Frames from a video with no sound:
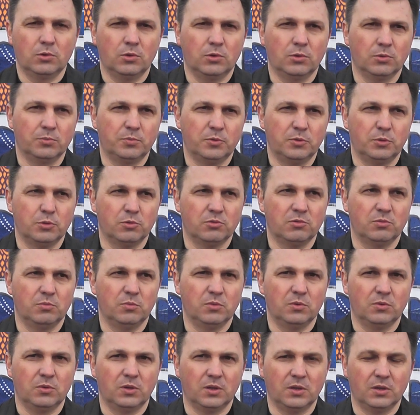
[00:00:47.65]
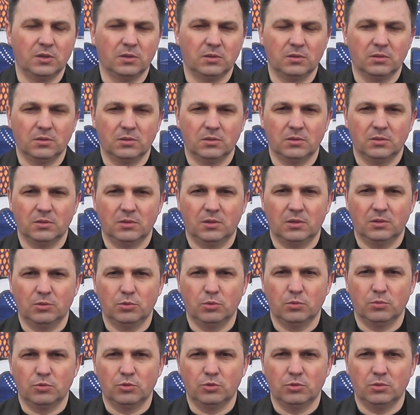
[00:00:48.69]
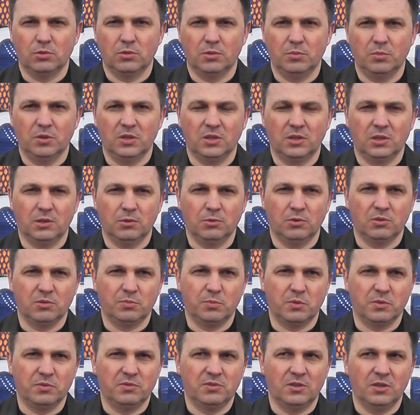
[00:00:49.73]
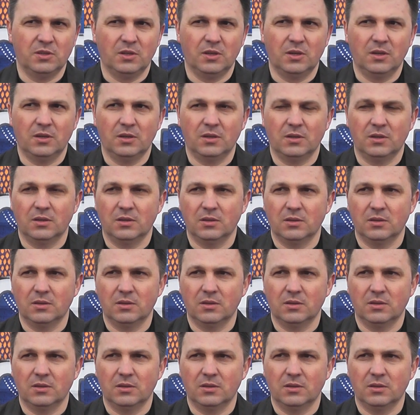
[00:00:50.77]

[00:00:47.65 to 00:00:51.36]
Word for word: он подразумевает э, о том, что ребята у нас профессионально